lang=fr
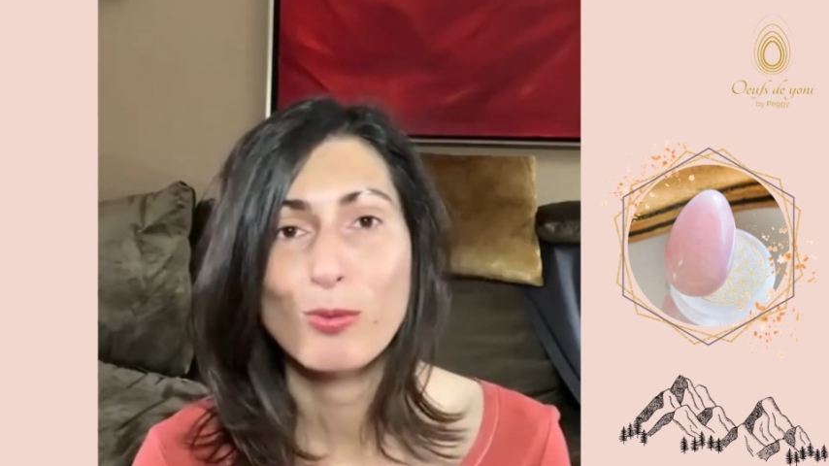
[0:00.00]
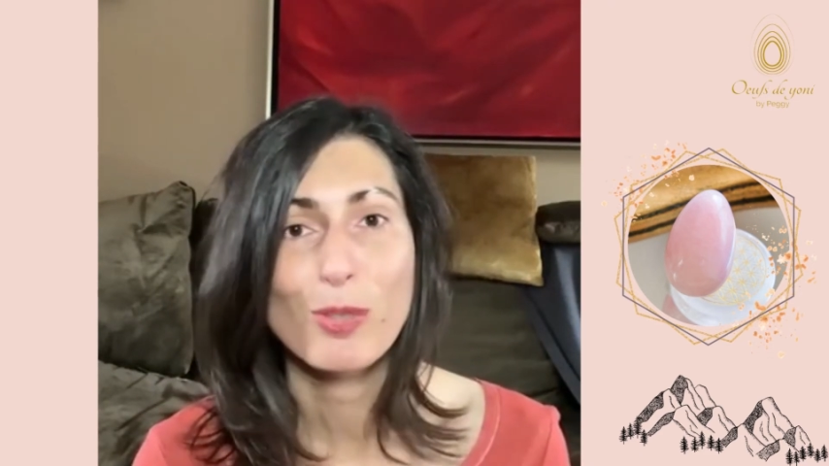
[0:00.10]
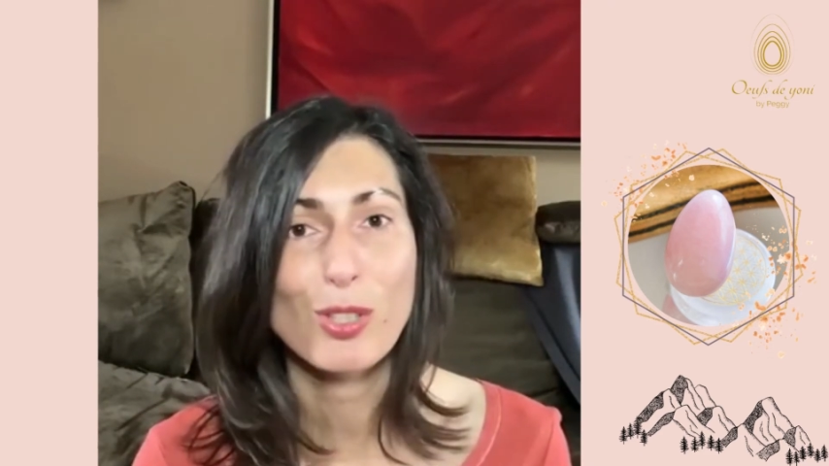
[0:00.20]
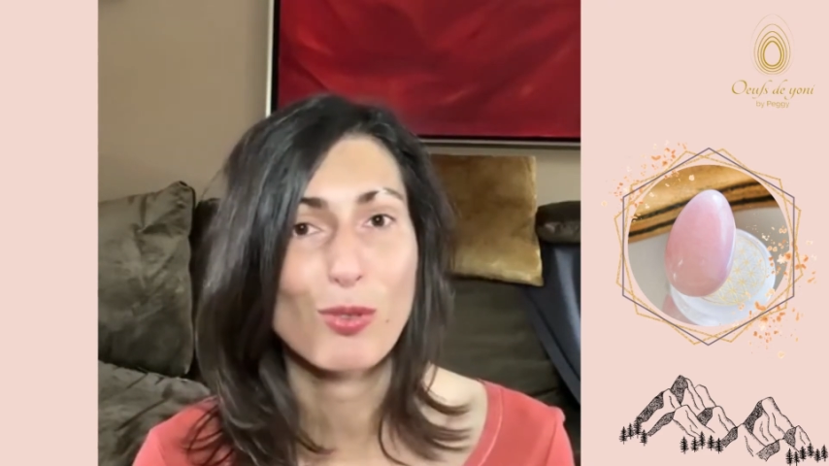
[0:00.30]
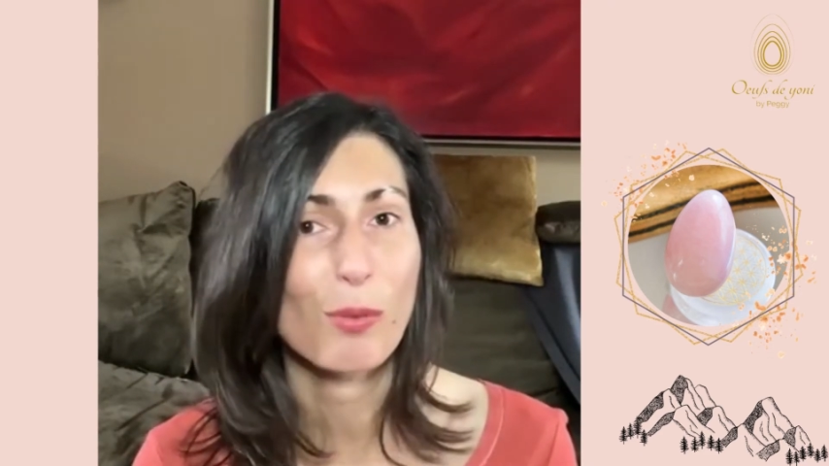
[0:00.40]
où
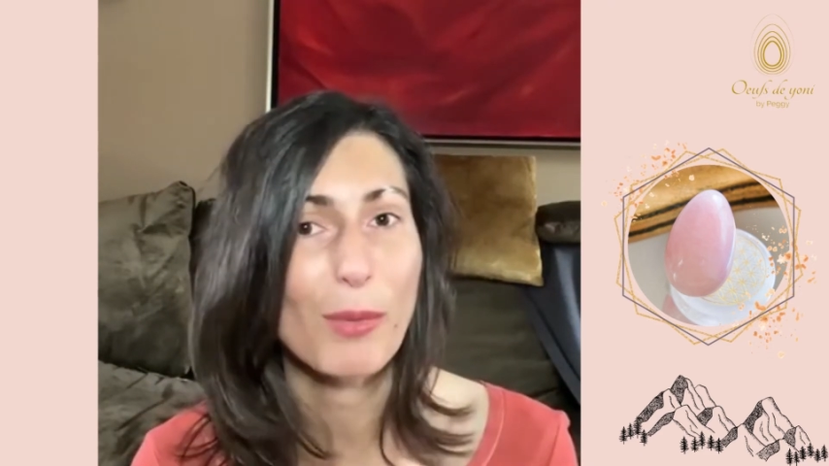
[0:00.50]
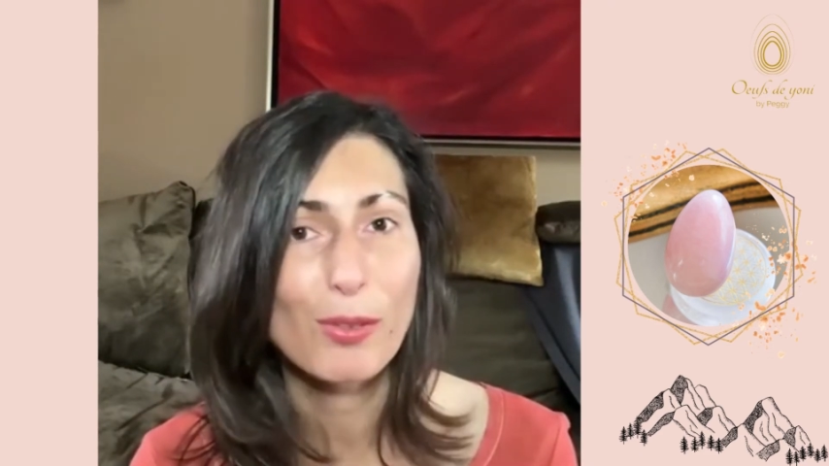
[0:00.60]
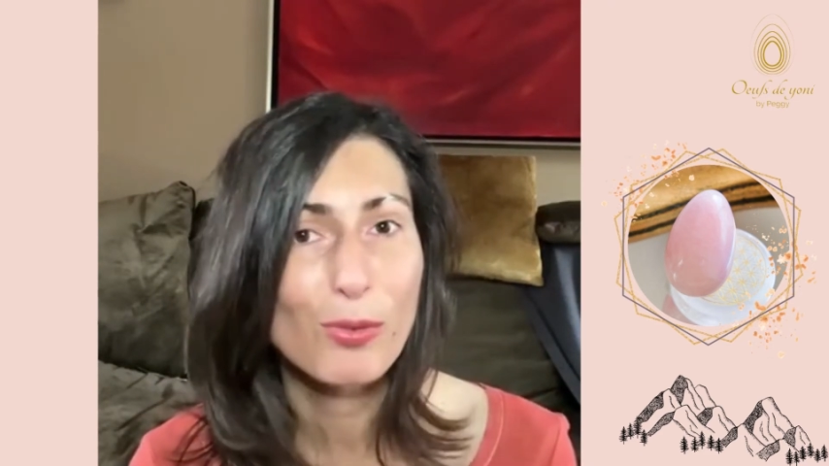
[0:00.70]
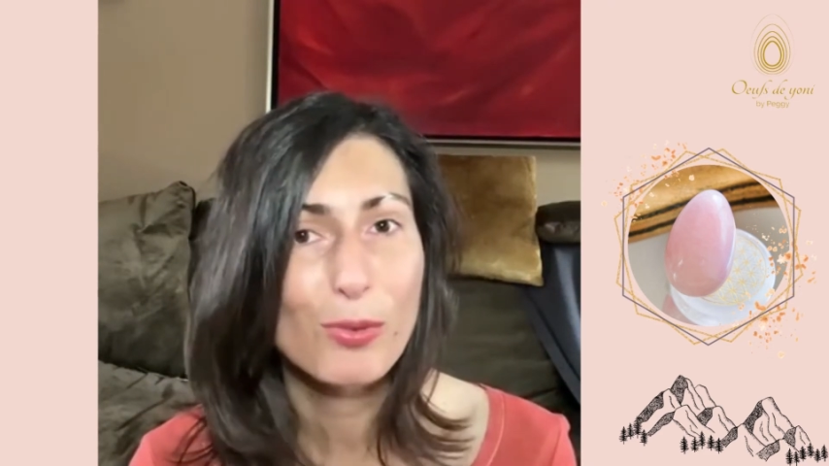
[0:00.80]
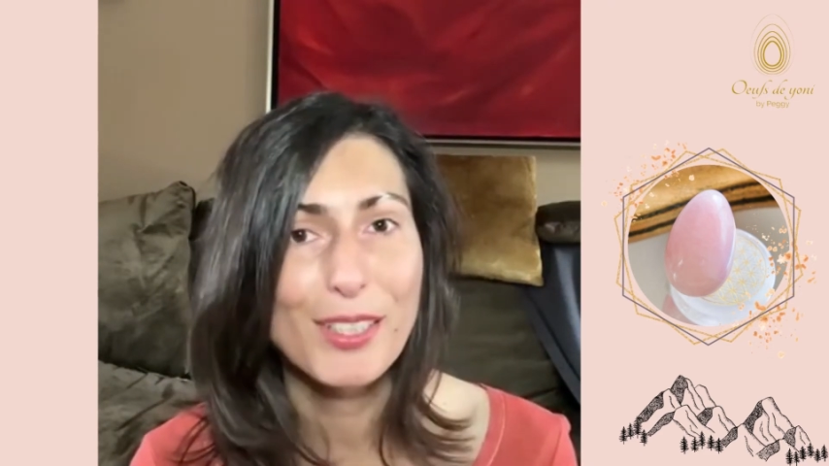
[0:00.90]
moi, je ne suis
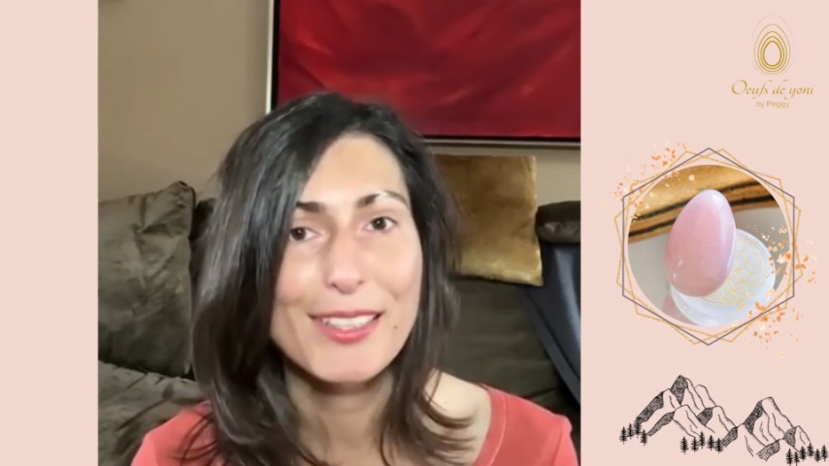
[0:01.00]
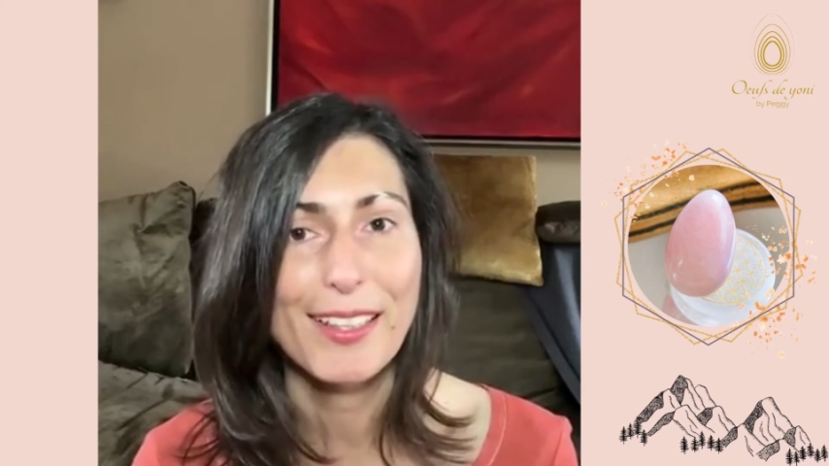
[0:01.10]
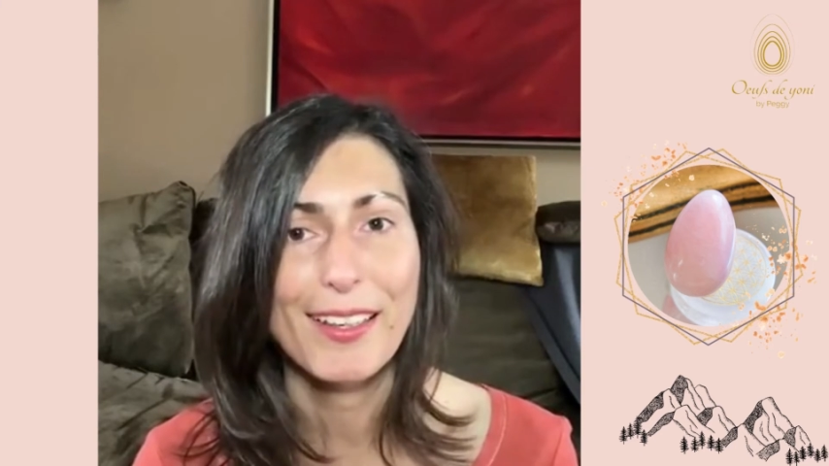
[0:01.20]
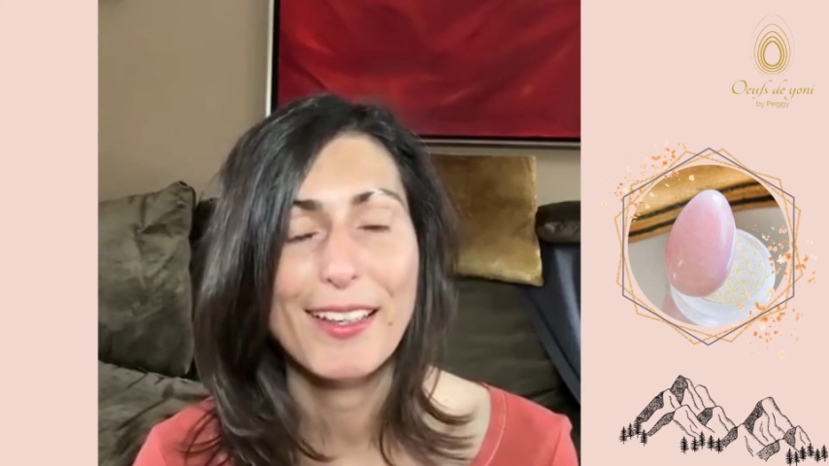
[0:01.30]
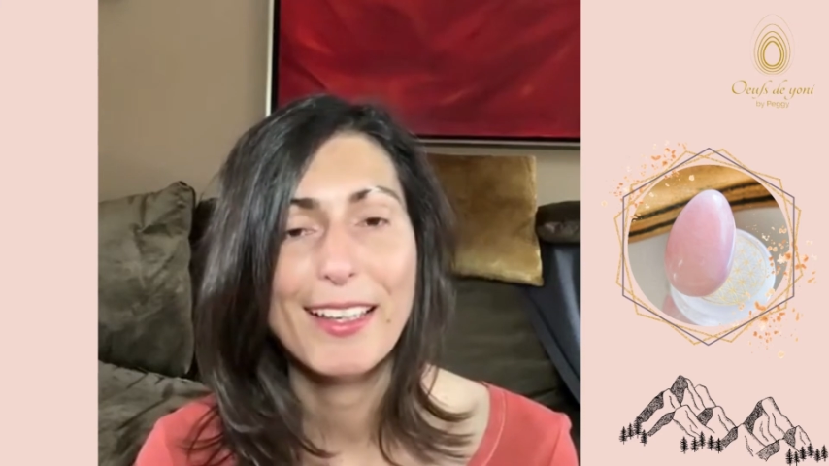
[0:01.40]
pas du tout
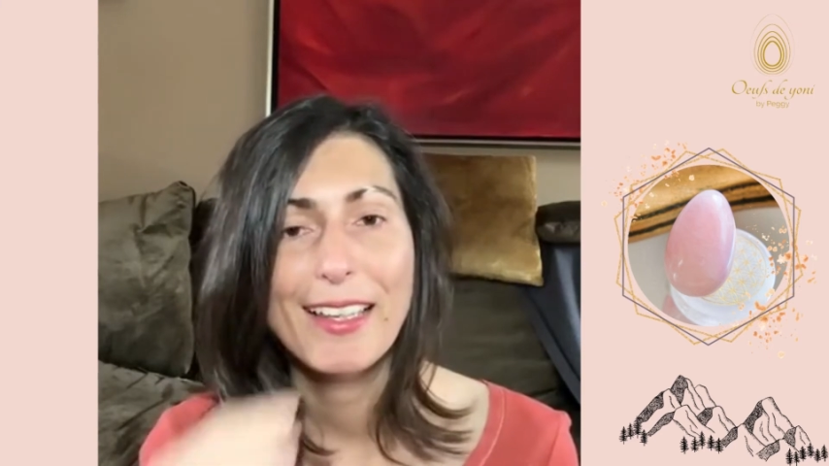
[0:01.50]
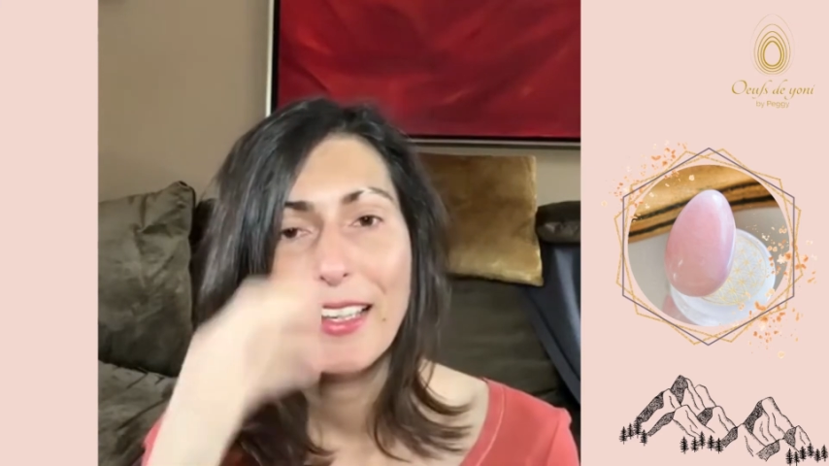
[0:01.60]
attirée.